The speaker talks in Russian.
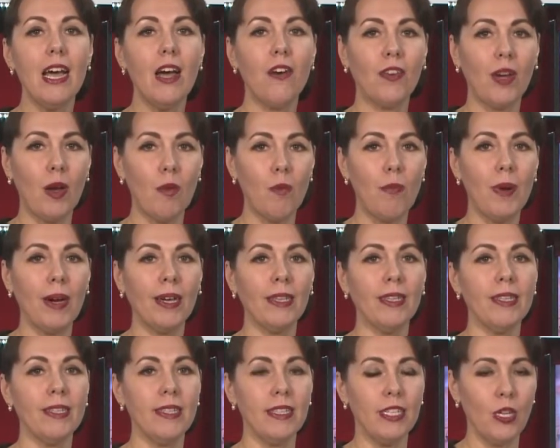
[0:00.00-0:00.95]
в
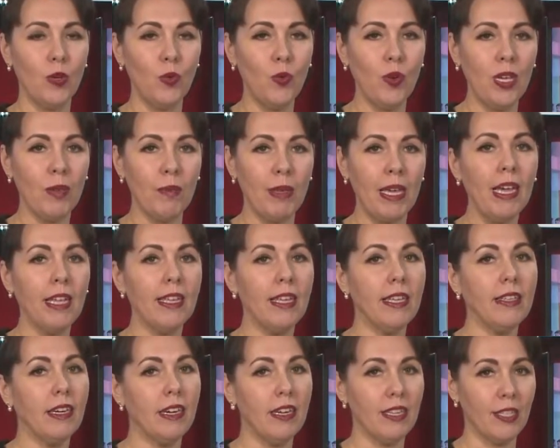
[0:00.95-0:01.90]
компании за героями
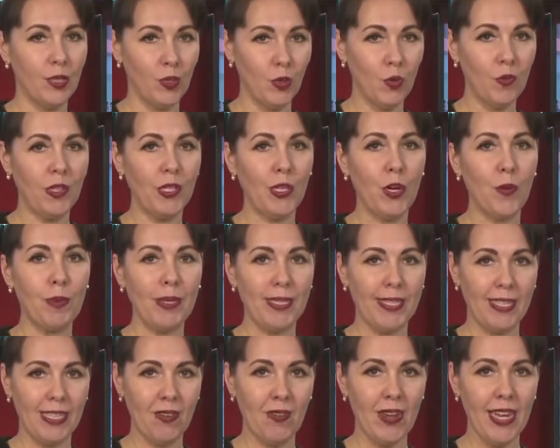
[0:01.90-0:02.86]
театрализованного
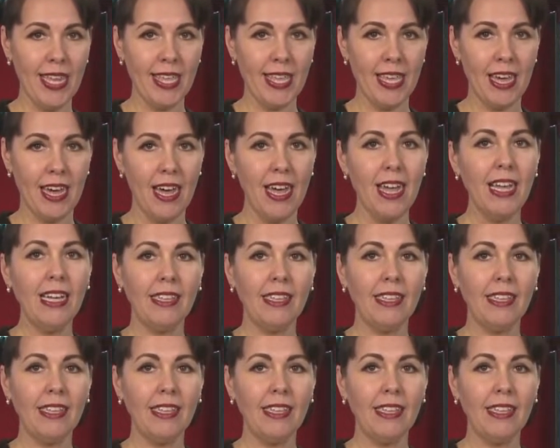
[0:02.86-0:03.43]
представления.